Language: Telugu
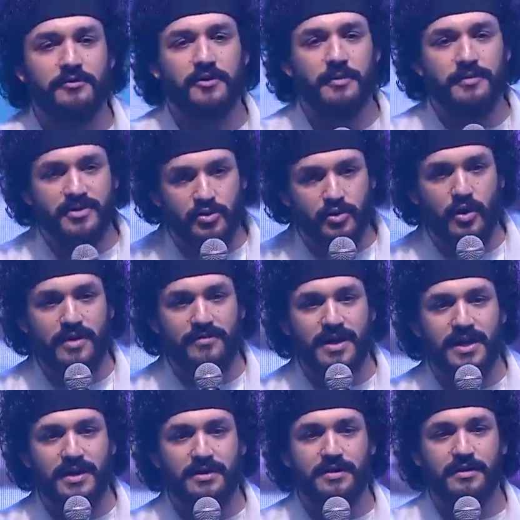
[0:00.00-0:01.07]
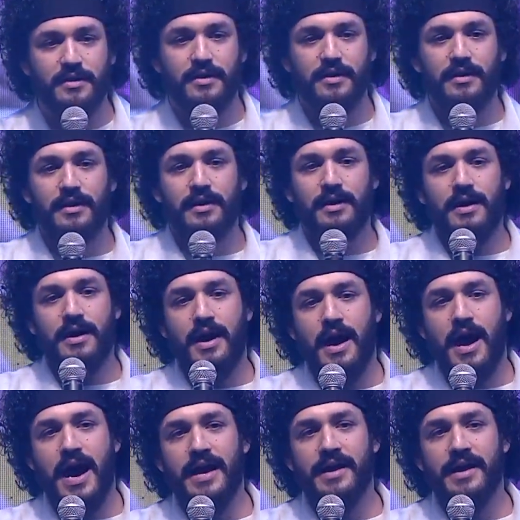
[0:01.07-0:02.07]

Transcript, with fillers: ఫిల్మ్ ఇస్ సో ఎవిడెంట్ ఐ